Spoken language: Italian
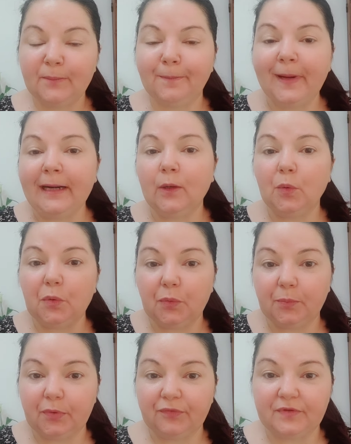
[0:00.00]
parlo con
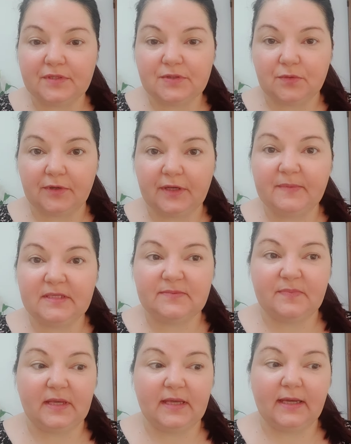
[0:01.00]
un professore mi
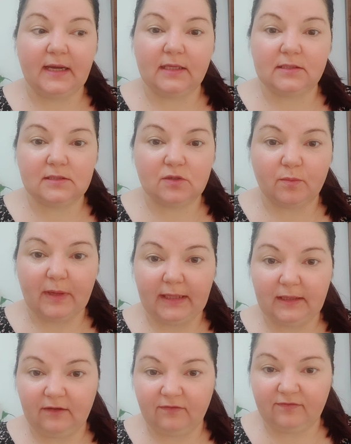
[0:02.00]
spiega insomma
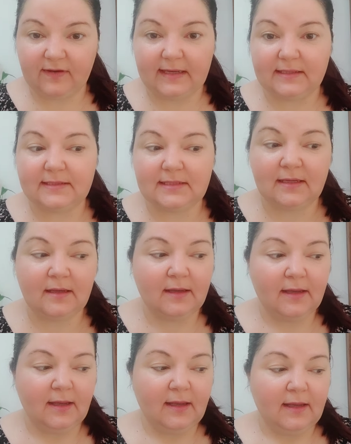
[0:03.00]
il da farsi
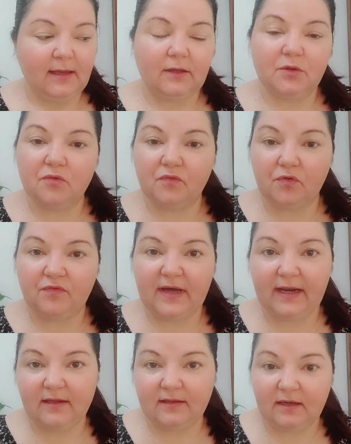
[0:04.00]
che dovrò
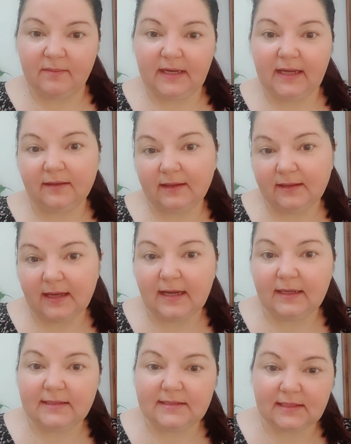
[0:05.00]
fare determinate
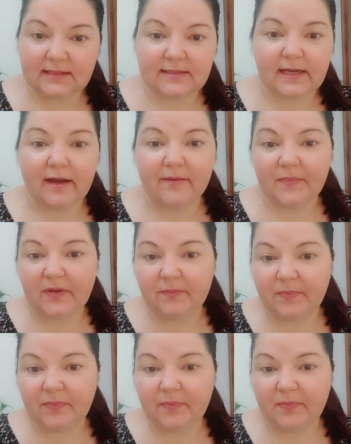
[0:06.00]
analisi esami